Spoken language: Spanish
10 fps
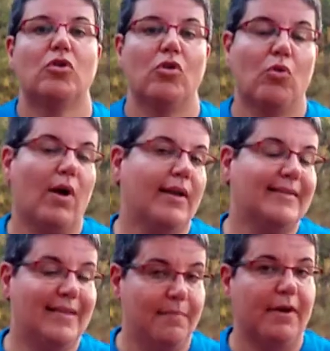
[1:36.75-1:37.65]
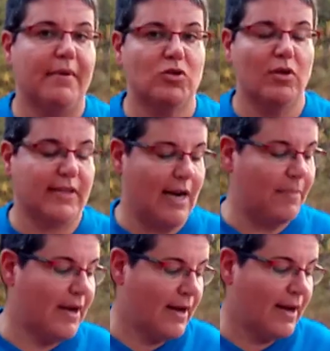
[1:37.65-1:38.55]
con lo cual siempre va suelta la
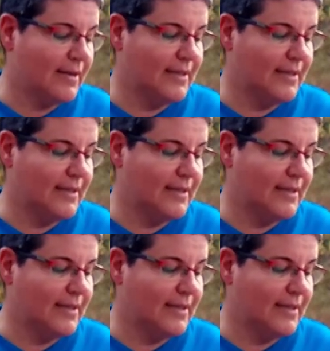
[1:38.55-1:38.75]
perra